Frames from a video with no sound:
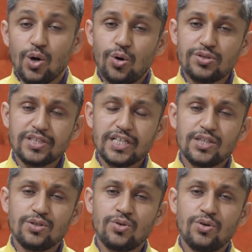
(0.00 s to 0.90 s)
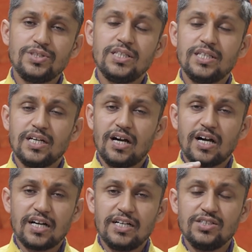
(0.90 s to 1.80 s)
हो सके तो नौ दिन तक
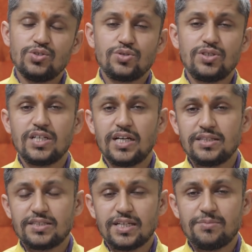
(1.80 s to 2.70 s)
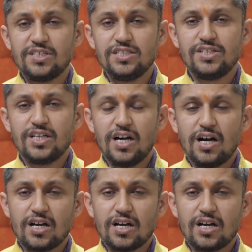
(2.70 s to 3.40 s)
अखंड ज्योति का इंतजाम कीजिएगा